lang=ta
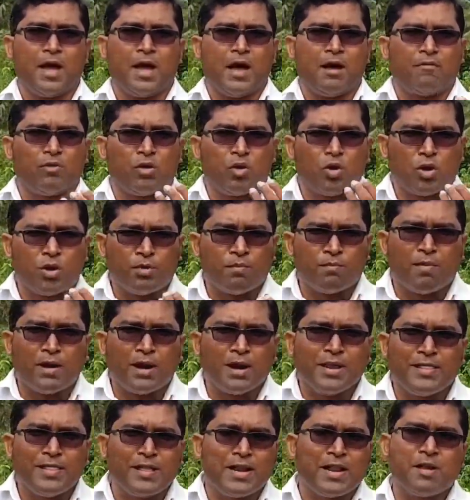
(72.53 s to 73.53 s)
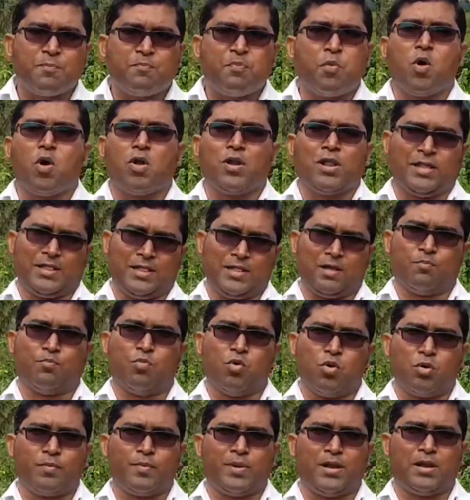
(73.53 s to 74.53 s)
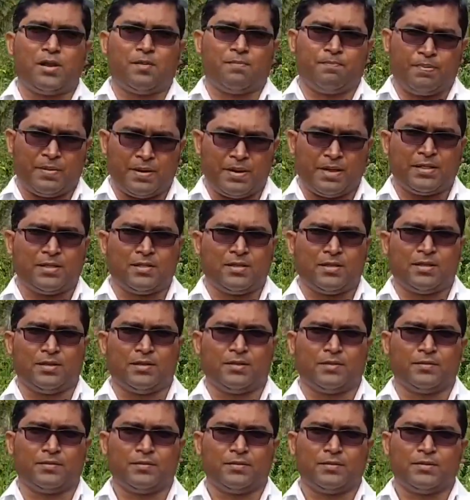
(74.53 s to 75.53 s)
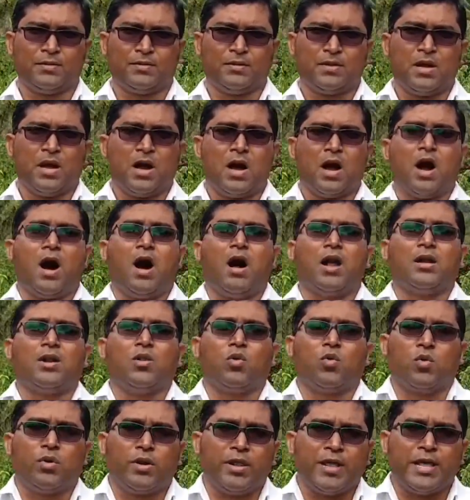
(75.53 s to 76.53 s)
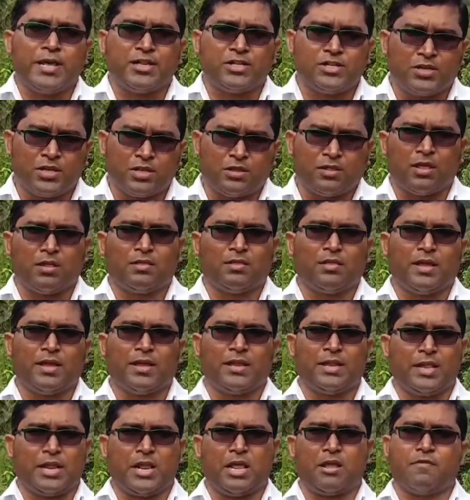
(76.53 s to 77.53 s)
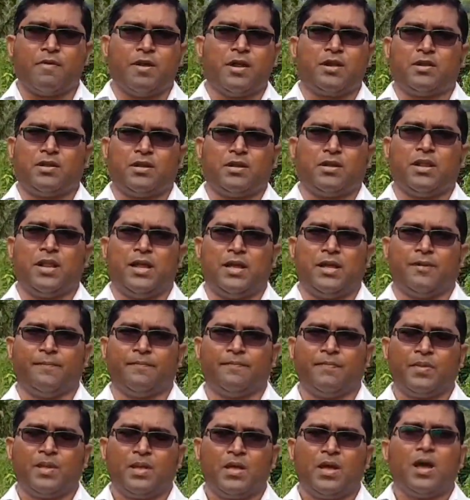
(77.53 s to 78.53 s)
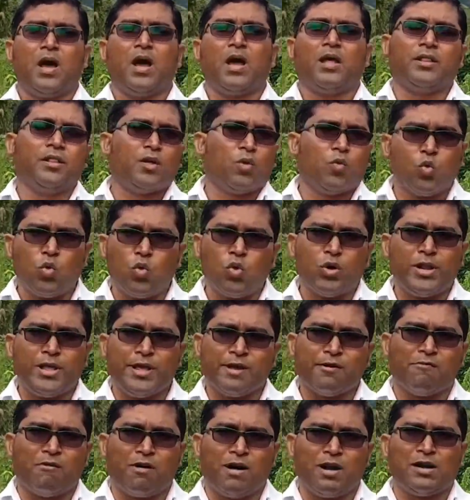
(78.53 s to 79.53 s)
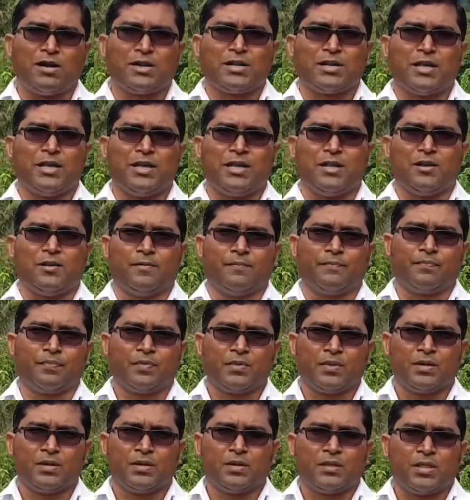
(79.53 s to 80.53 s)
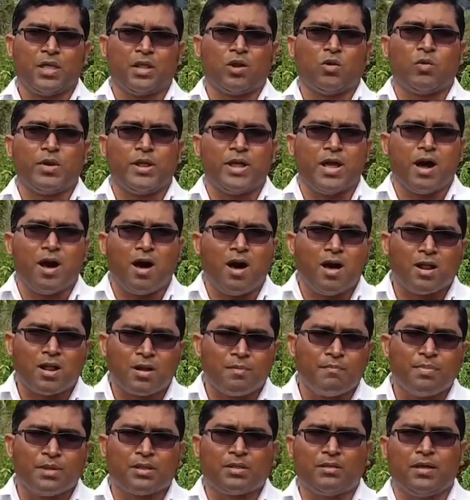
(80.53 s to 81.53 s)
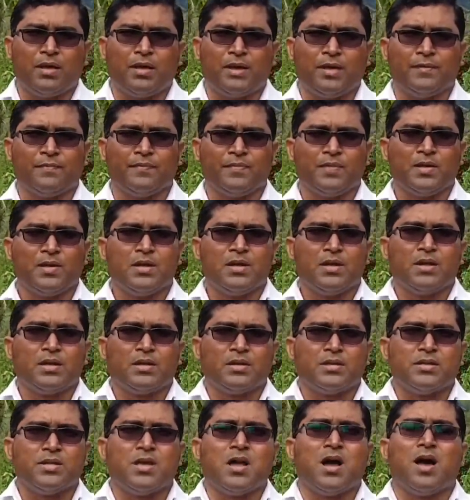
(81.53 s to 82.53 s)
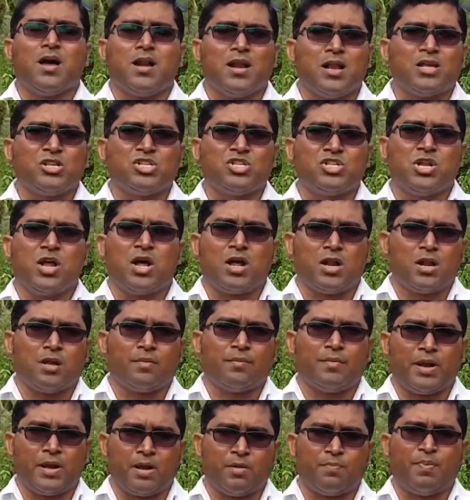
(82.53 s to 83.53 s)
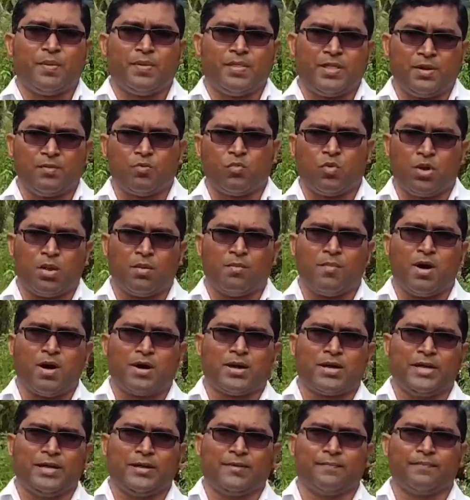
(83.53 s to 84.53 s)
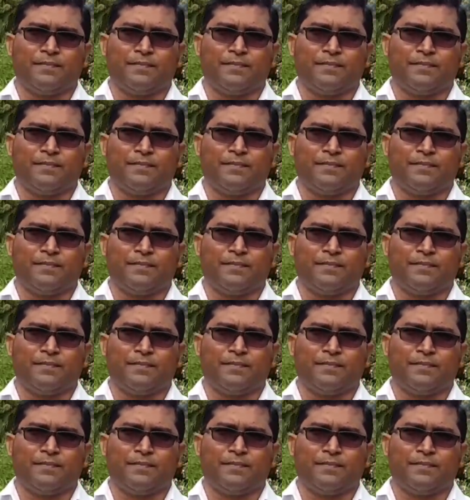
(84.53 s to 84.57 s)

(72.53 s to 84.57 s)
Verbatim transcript: அவர் ஒரு மனிதனைப் போல இந்த பூமியில் பிறந்து ஆண்டருடைய சித்தத்தை நிறைவேற்றுகிற அந்த ஊழிய வாழ்க்கையில் தன்னுடைய ஆரம்பத்தை ஞான ஸ்நானம் எடுப்பதின் மூலமாக